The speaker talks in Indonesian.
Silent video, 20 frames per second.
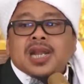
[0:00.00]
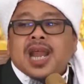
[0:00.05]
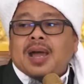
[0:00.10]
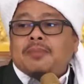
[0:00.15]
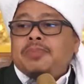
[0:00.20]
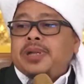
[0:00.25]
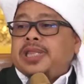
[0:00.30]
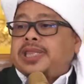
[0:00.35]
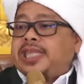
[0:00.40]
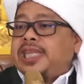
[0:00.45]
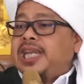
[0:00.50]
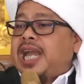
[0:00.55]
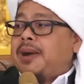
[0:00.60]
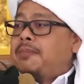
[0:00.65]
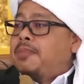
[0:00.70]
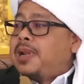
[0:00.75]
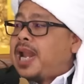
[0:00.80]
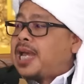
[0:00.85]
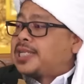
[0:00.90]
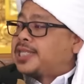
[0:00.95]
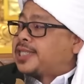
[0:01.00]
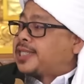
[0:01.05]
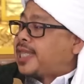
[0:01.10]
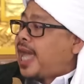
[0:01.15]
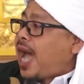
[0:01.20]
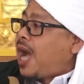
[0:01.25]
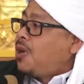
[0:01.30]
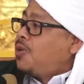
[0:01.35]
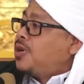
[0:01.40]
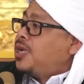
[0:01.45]
Nabi 13
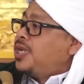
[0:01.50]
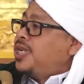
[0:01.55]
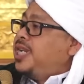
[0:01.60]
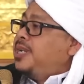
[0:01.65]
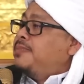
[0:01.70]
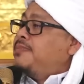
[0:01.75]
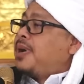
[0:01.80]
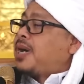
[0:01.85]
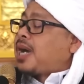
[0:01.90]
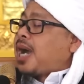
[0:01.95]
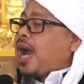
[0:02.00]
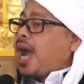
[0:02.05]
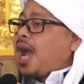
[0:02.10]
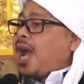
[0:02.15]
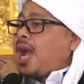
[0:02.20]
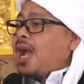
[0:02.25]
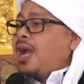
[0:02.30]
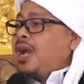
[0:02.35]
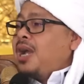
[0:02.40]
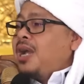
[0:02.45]
tahun di Mekah,